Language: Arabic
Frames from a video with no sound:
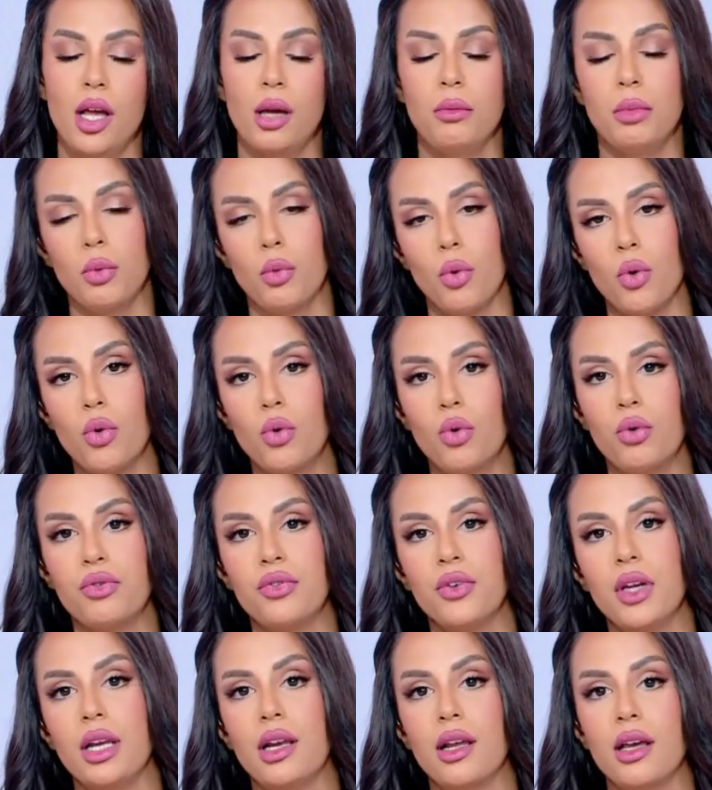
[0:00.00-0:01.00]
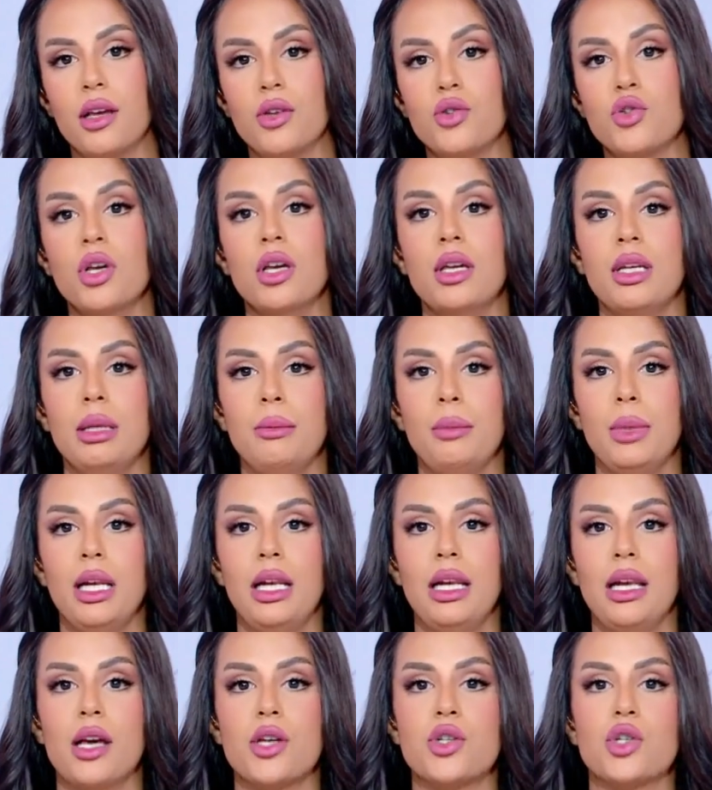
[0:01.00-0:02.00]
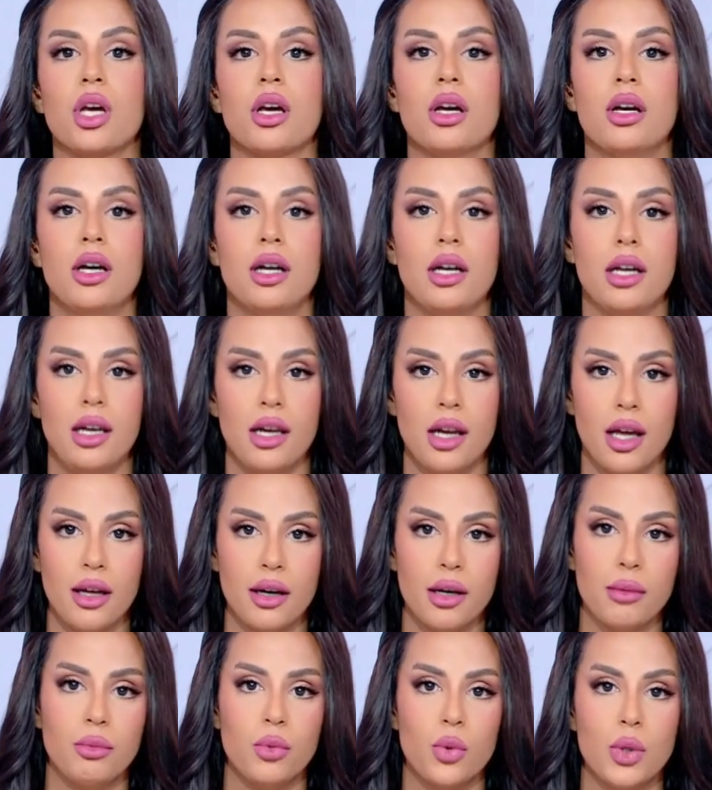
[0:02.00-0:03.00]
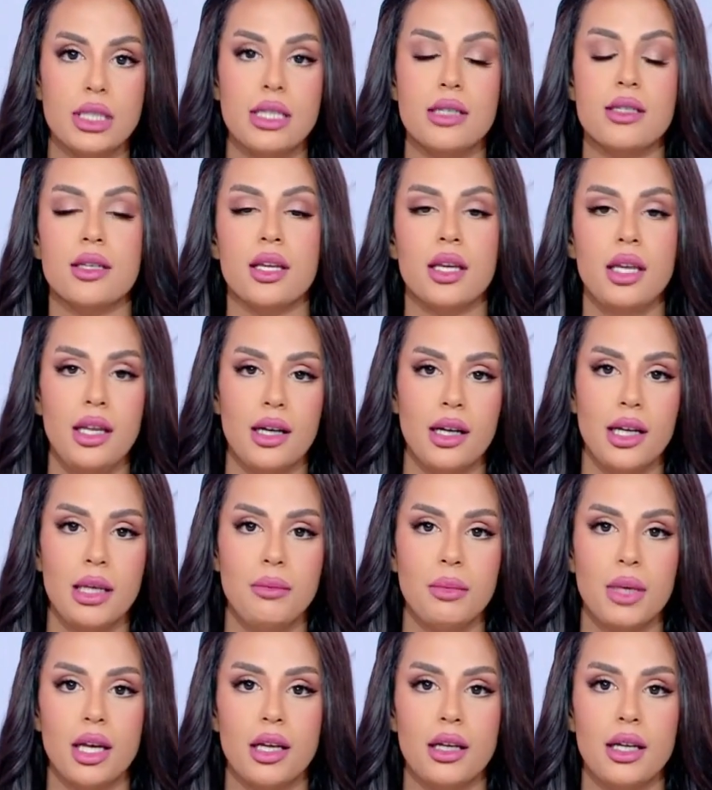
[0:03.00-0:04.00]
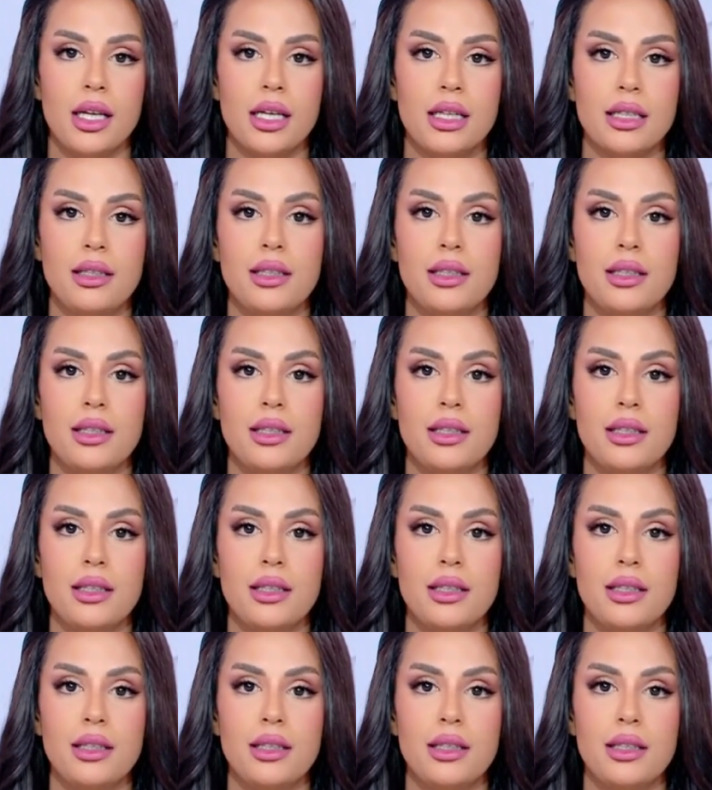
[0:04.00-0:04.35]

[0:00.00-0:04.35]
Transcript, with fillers: بالوقوف الى جانب الاشقاء العرب وتسخير الإمكانات